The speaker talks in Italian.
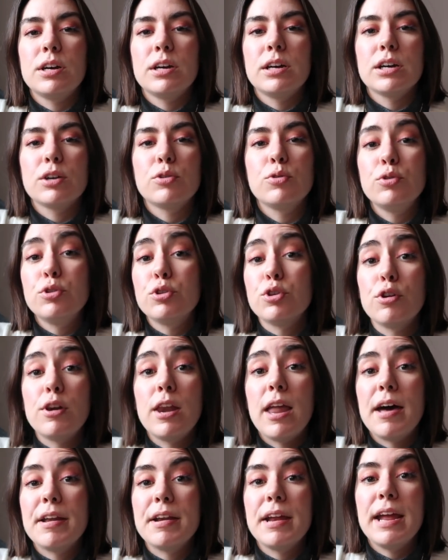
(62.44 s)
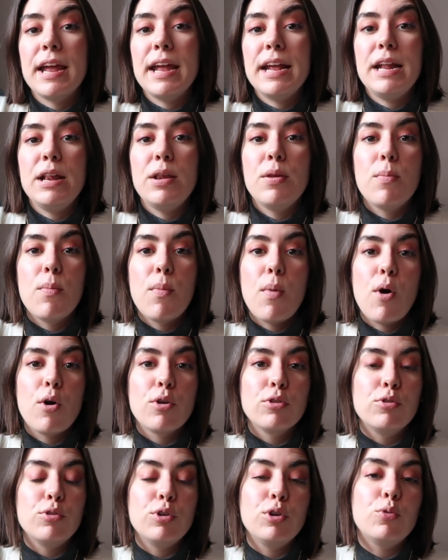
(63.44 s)
uh, controllare il
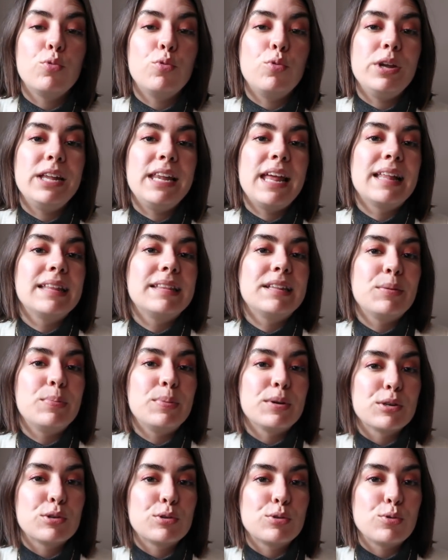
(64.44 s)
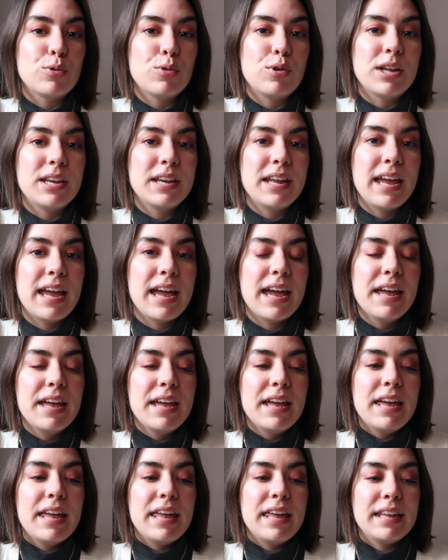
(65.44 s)
modo in cui le altre persone
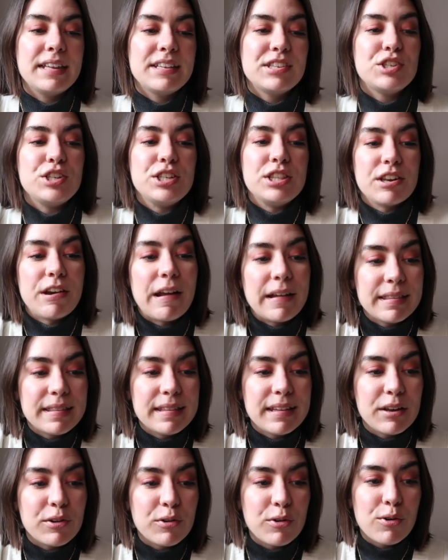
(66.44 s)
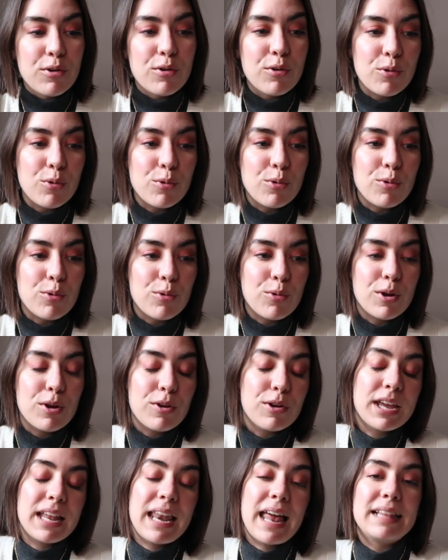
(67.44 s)
ci trattano o
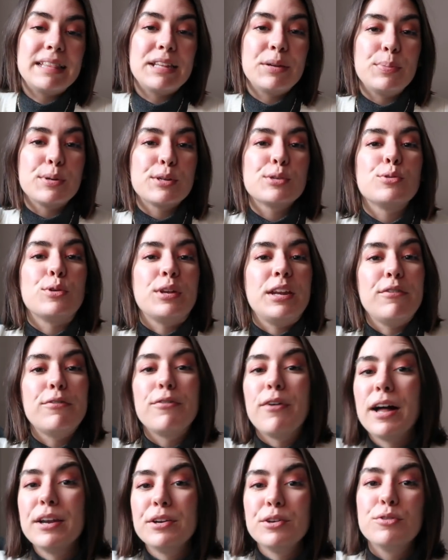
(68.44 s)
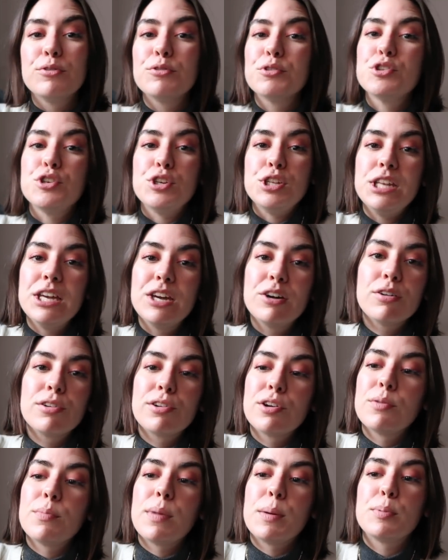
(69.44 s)
quello che le altre persone fanno, ci
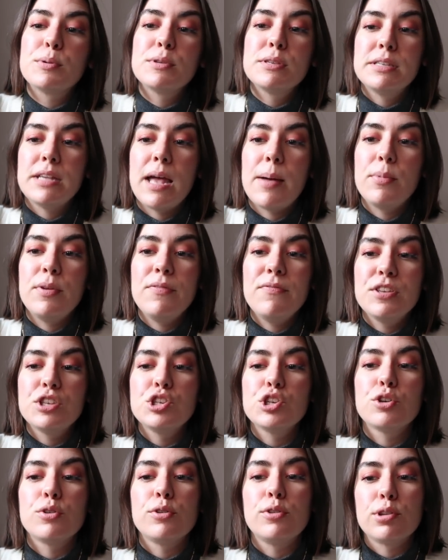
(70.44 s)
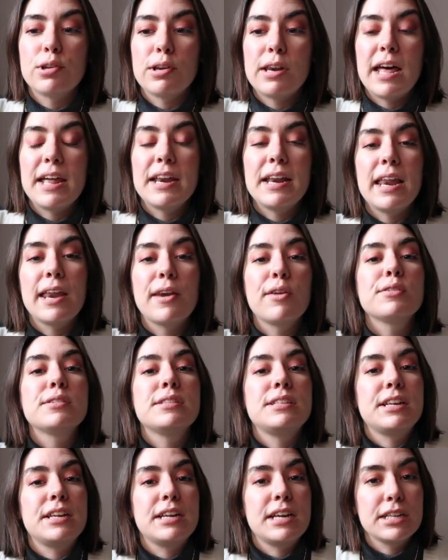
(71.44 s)
dicono, ma possiamo invece controllare la
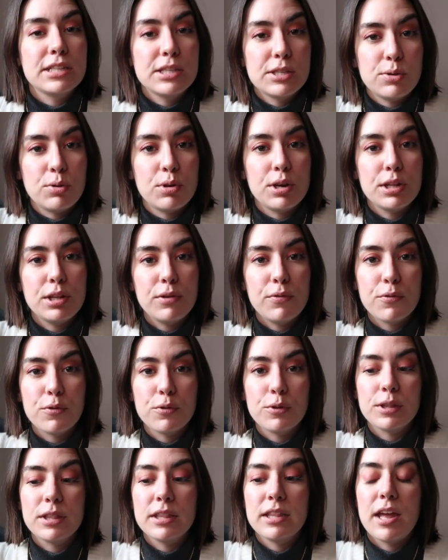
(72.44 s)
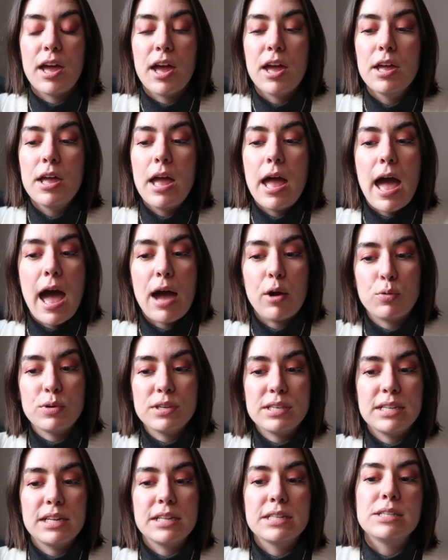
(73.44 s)
nostra reazione di fronte a
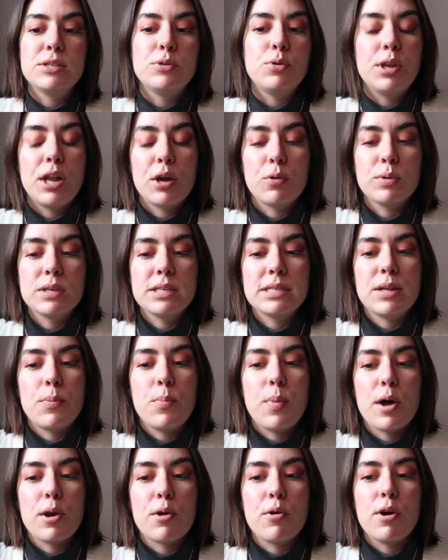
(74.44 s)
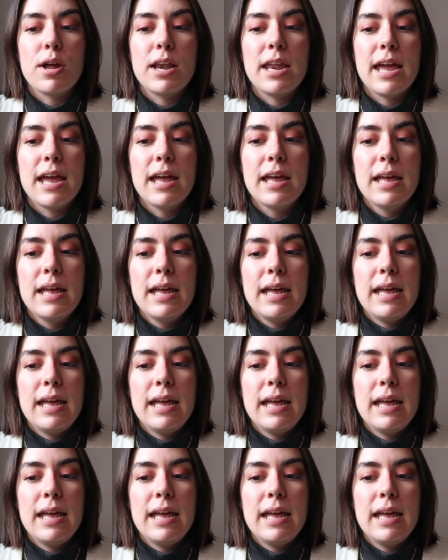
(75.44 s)
queste azioni, a queste parole